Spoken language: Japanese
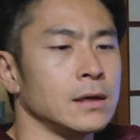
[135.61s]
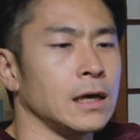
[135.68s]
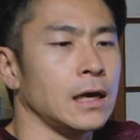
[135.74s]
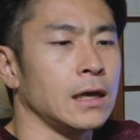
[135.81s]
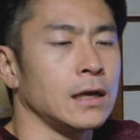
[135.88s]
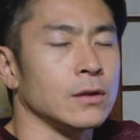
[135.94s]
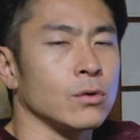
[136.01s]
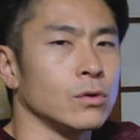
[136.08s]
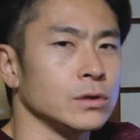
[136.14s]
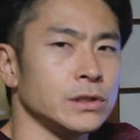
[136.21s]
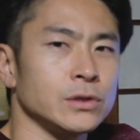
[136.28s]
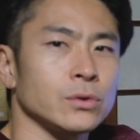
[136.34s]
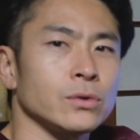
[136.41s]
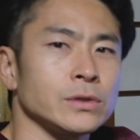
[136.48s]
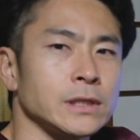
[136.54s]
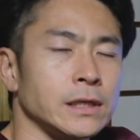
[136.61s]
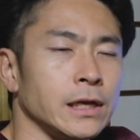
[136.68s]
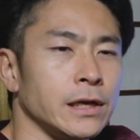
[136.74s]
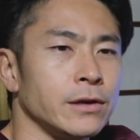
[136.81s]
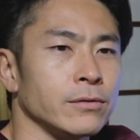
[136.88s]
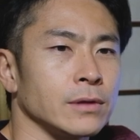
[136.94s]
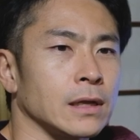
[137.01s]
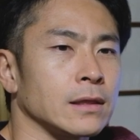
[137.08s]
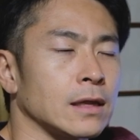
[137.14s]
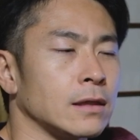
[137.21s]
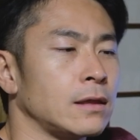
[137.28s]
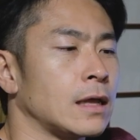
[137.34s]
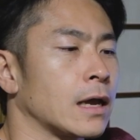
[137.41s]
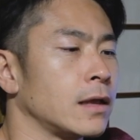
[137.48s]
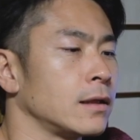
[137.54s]
えー、とこっちを通してできるようになったっ
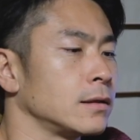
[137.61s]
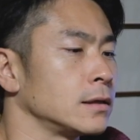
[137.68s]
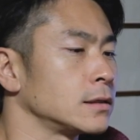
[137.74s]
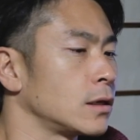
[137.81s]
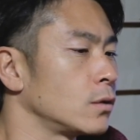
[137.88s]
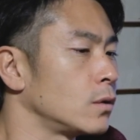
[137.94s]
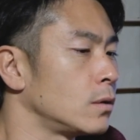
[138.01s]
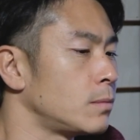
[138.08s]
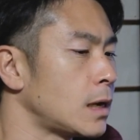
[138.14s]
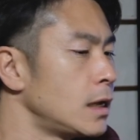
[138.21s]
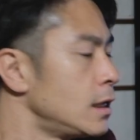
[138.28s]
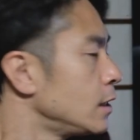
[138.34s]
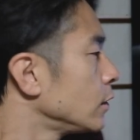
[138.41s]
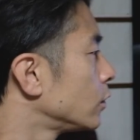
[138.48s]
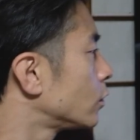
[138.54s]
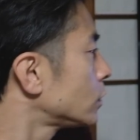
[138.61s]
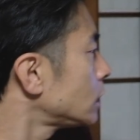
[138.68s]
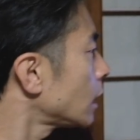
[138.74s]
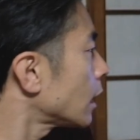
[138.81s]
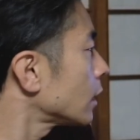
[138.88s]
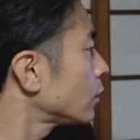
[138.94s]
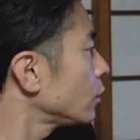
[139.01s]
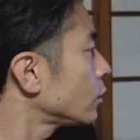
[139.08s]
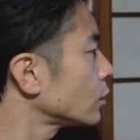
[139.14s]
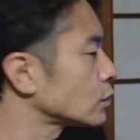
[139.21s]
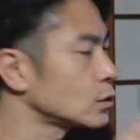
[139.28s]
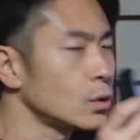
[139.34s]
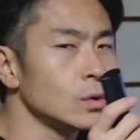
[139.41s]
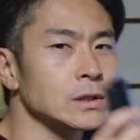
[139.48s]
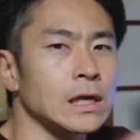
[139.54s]
てだけなんですけど、まあどちらかというと
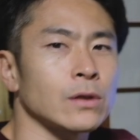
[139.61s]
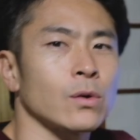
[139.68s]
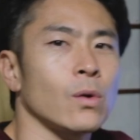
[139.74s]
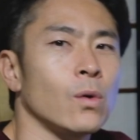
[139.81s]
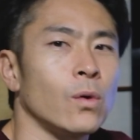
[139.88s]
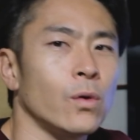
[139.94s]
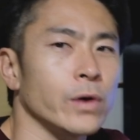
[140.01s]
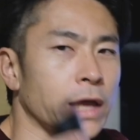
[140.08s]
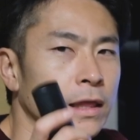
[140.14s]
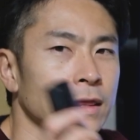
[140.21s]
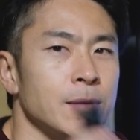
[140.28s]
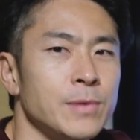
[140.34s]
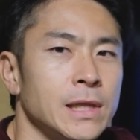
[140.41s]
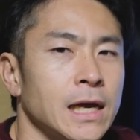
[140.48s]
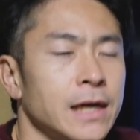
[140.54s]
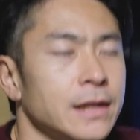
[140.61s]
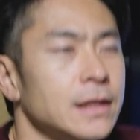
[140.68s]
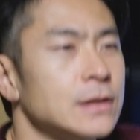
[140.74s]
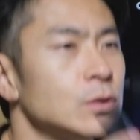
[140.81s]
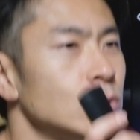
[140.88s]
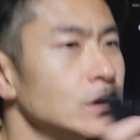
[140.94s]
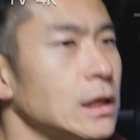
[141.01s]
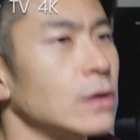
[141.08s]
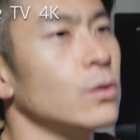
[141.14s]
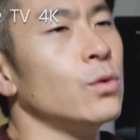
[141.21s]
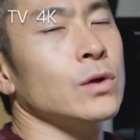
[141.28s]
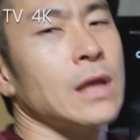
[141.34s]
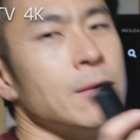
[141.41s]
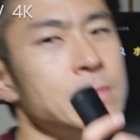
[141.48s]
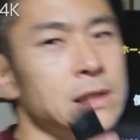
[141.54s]
操作の方をやってみたいんで操作の
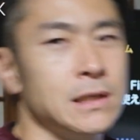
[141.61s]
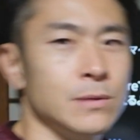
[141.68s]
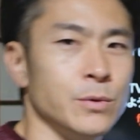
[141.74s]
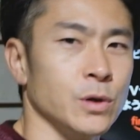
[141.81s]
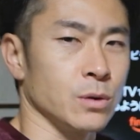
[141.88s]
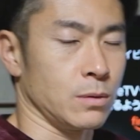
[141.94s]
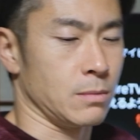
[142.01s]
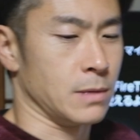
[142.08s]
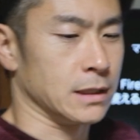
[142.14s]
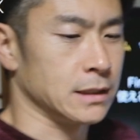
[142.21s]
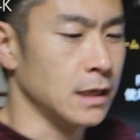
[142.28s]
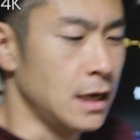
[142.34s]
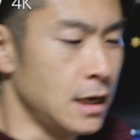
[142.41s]
方を試してみようと思います。